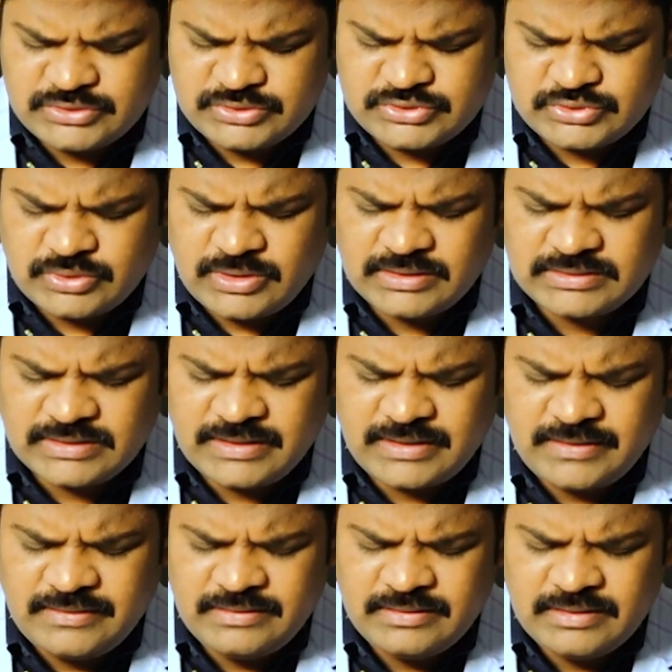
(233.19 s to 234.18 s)
చేస్తున్నాను
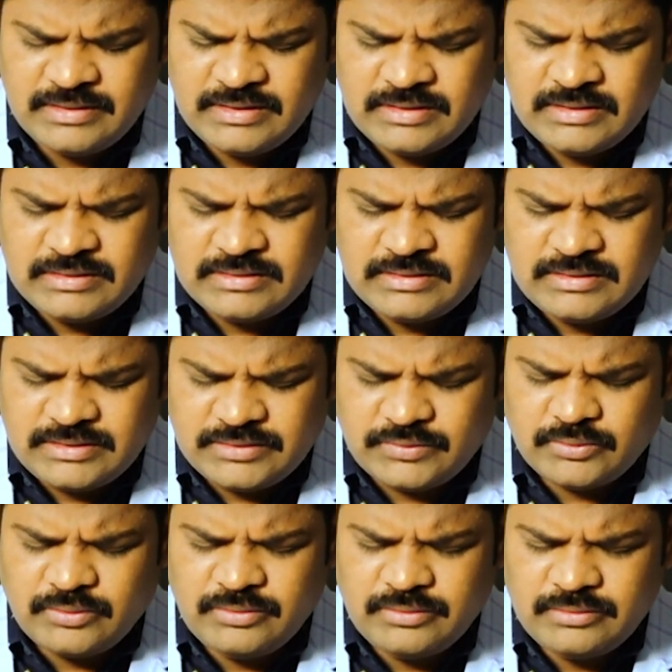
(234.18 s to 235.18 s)
తండ్రి
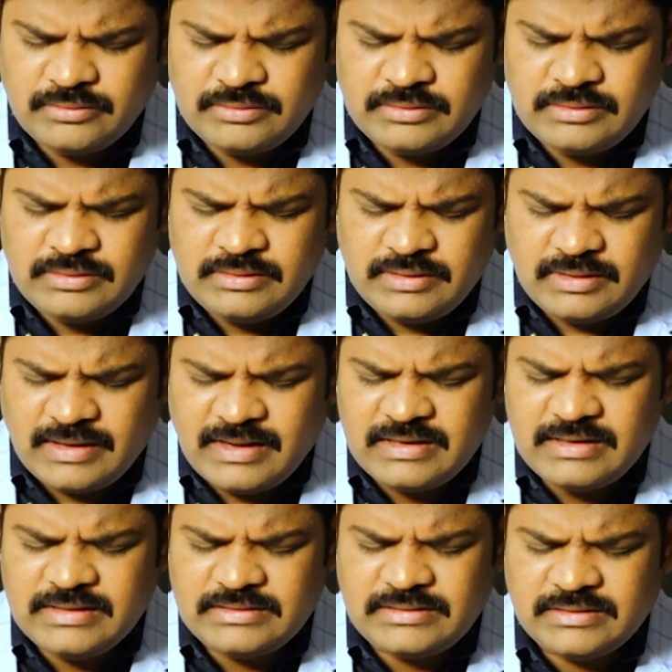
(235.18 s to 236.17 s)
ఇదిగో
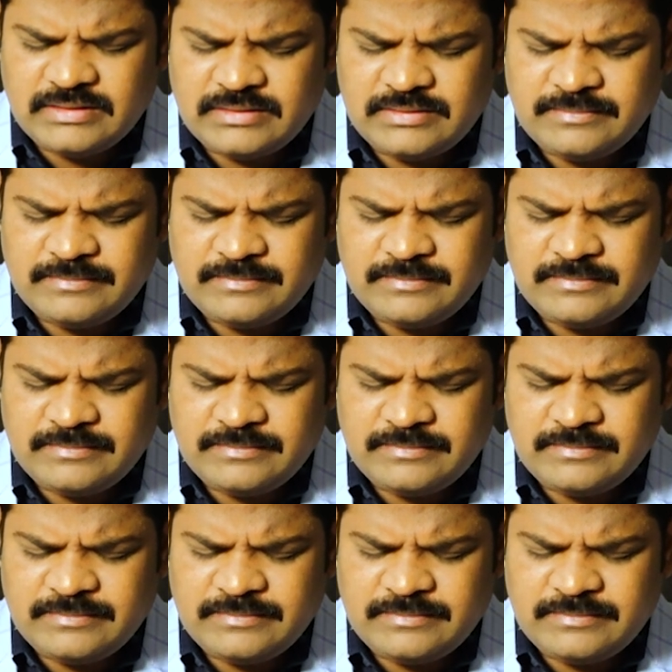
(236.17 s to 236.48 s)
నేనైతే